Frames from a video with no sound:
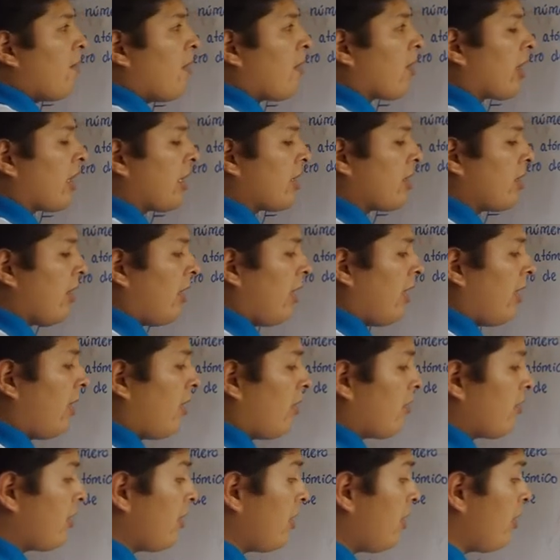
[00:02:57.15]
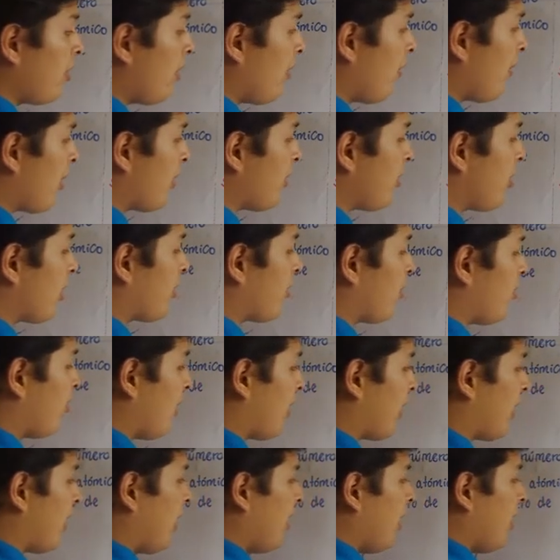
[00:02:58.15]
Porque en los isóbaros se
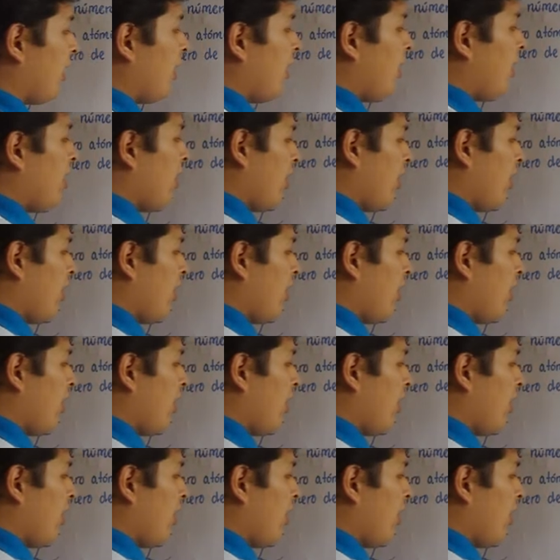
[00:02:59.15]
cumple que